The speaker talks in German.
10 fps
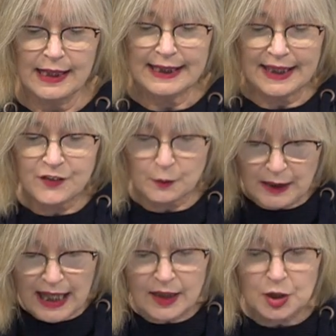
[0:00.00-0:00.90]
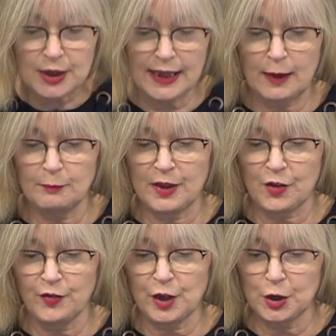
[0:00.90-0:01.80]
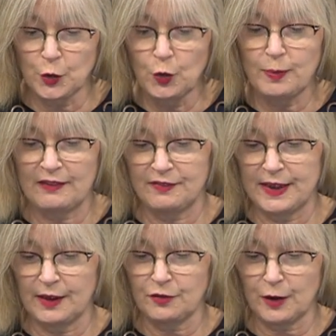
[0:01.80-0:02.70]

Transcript: Ganze Branchen leben inzwischen überwiegend